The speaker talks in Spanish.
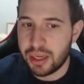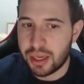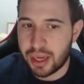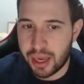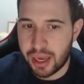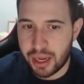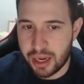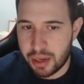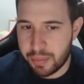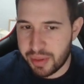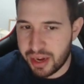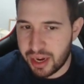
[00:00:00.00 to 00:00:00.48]

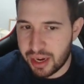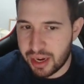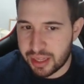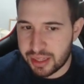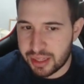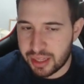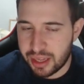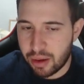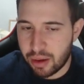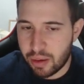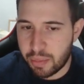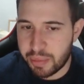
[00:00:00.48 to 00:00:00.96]
Elimina la
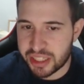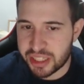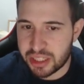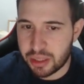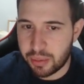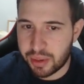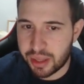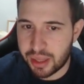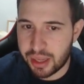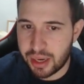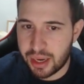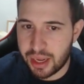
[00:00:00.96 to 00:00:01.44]
tigaba
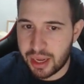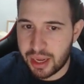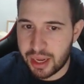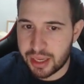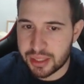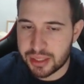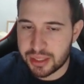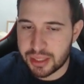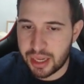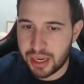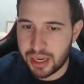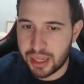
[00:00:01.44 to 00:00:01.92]
pasiva de
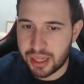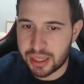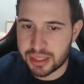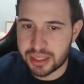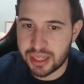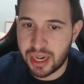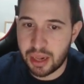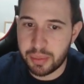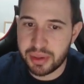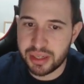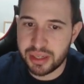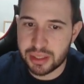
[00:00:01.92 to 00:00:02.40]
las heridas
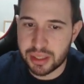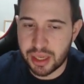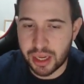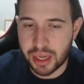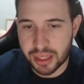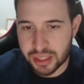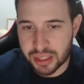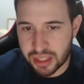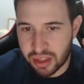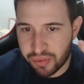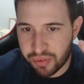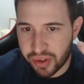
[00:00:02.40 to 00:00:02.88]
graves, ahora
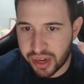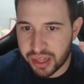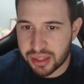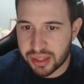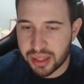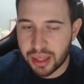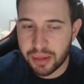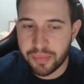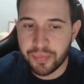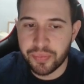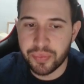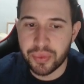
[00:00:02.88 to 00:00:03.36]
es
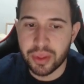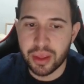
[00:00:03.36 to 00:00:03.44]
diferente.